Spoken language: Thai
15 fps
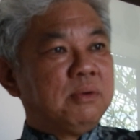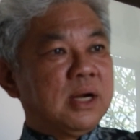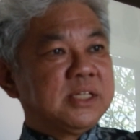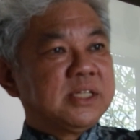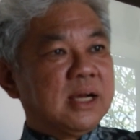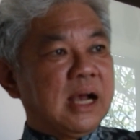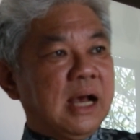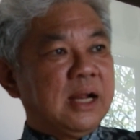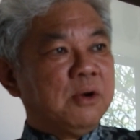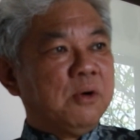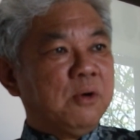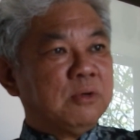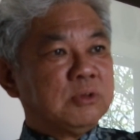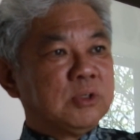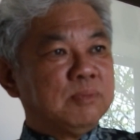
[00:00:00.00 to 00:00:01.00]
รัชกาลข
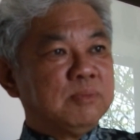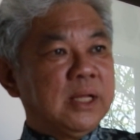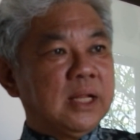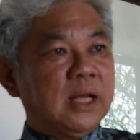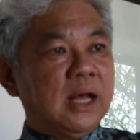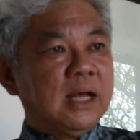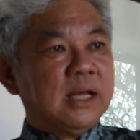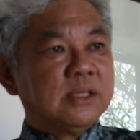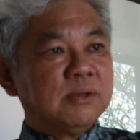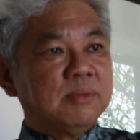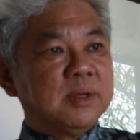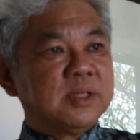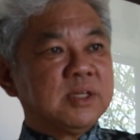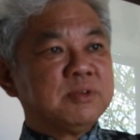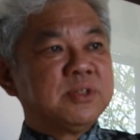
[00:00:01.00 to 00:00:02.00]
องสมเด็จสม
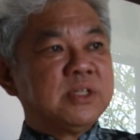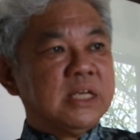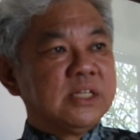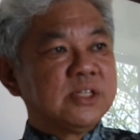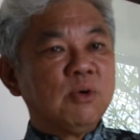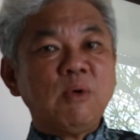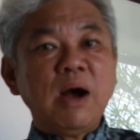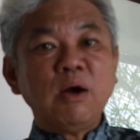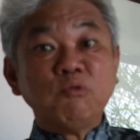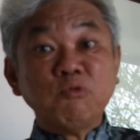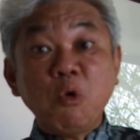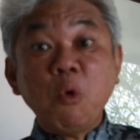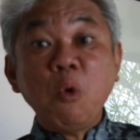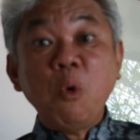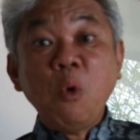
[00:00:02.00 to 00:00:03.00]
เด็จเจ้าสีสว่างว
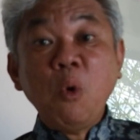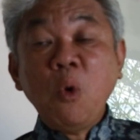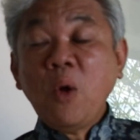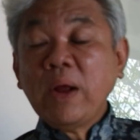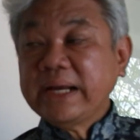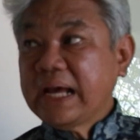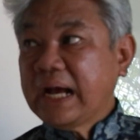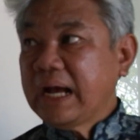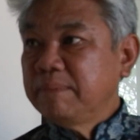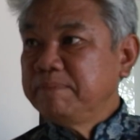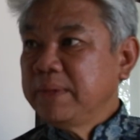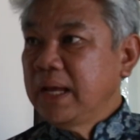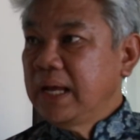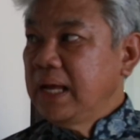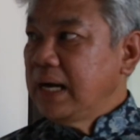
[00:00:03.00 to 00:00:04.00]
งศ์นะครับ
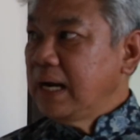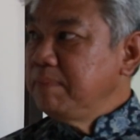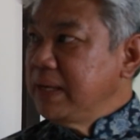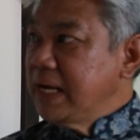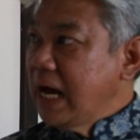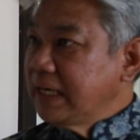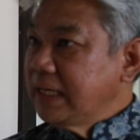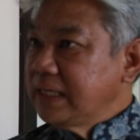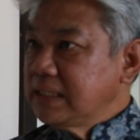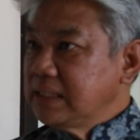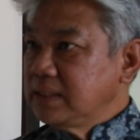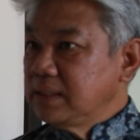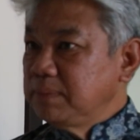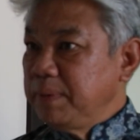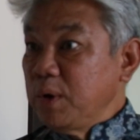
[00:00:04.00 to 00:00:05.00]
และบิดาท่านคื
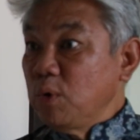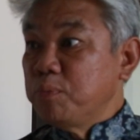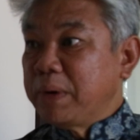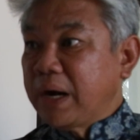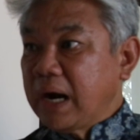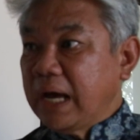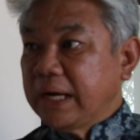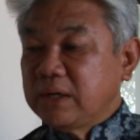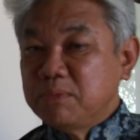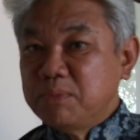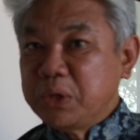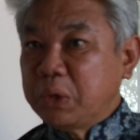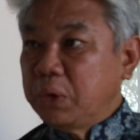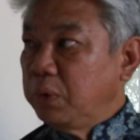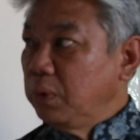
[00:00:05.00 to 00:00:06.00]
อเป็นอุปราชบุ
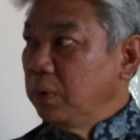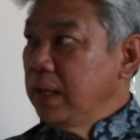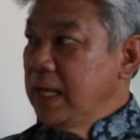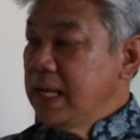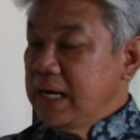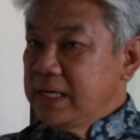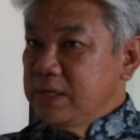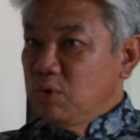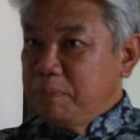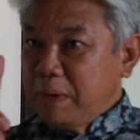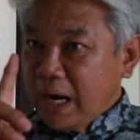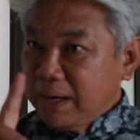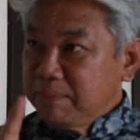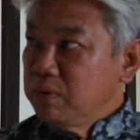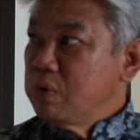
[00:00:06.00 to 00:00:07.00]
ญคงและอุป
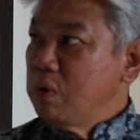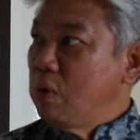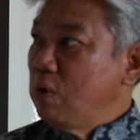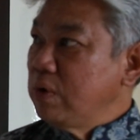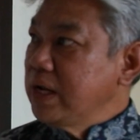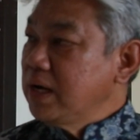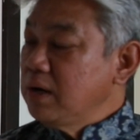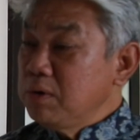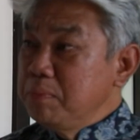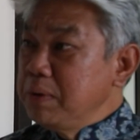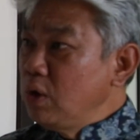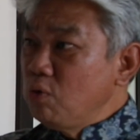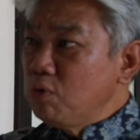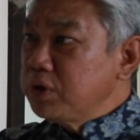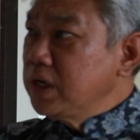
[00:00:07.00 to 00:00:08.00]
ราชบุญคงเนี่ยเขาก็มี
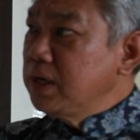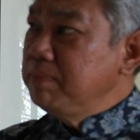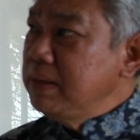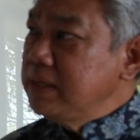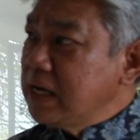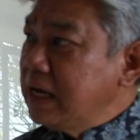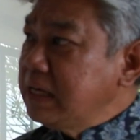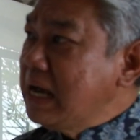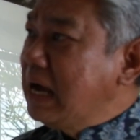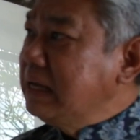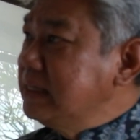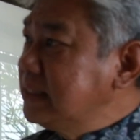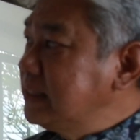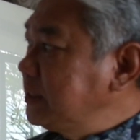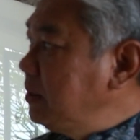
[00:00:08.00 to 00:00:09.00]
ลูกเยอะมีชายา
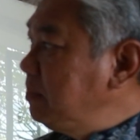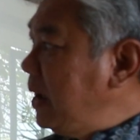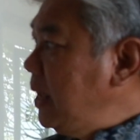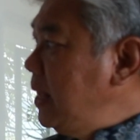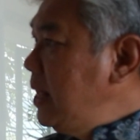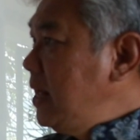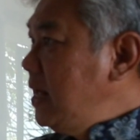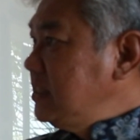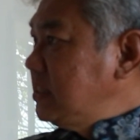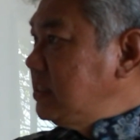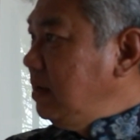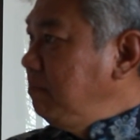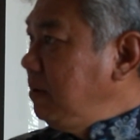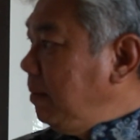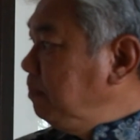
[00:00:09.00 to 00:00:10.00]
เยอะใช่ไหม
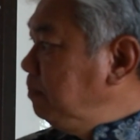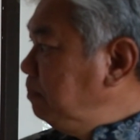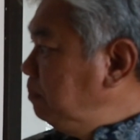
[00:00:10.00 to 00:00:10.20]
สำหรับ